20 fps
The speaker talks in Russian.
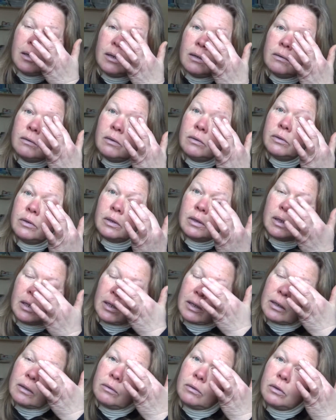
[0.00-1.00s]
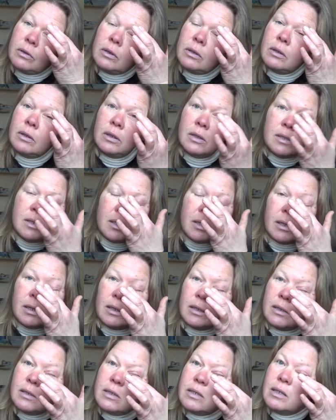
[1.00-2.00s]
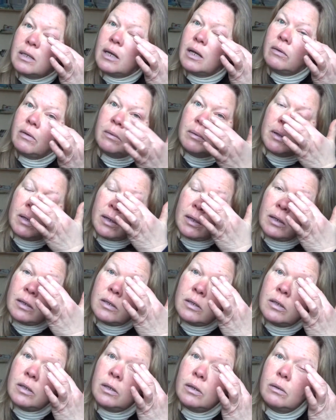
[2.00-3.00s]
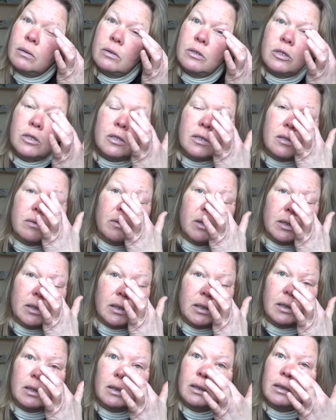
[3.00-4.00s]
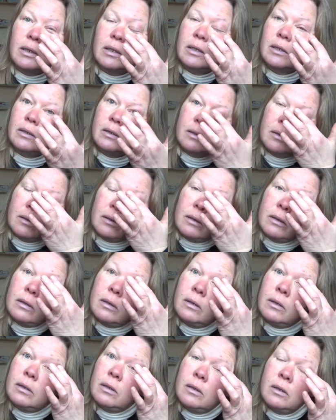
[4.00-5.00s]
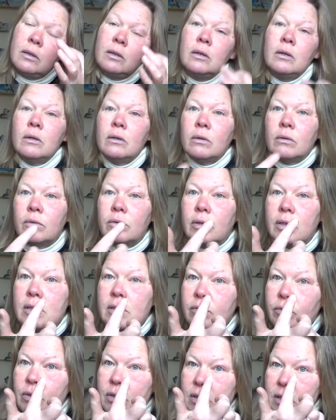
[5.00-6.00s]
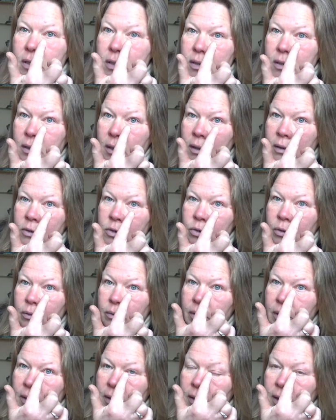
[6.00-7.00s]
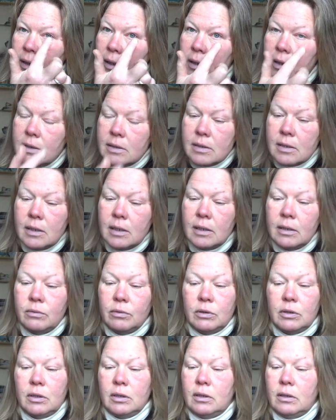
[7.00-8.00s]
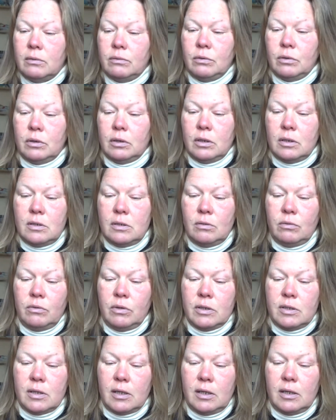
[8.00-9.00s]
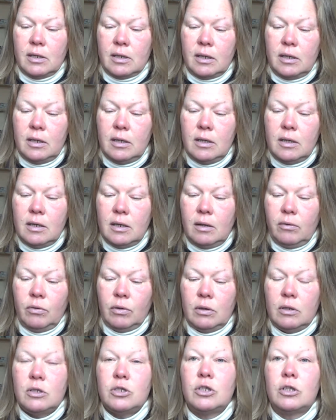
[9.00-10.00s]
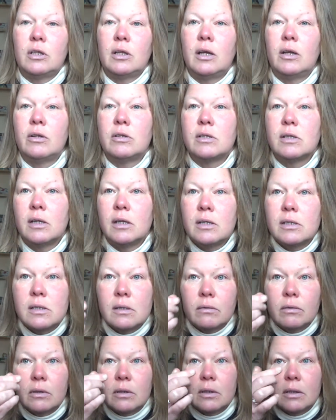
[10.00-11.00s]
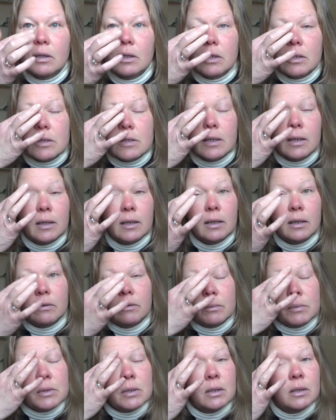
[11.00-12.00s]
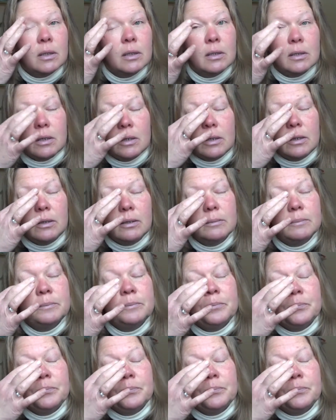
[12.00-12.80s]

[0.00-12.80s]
вы вот так вот натираете. Я вам гарантирую, через 2-3 дня у вас вот здесь на, на, на глазах вот это вот, если у вас аллергия, и вот начинают, знаете, вот глаза, как вам сказать, они,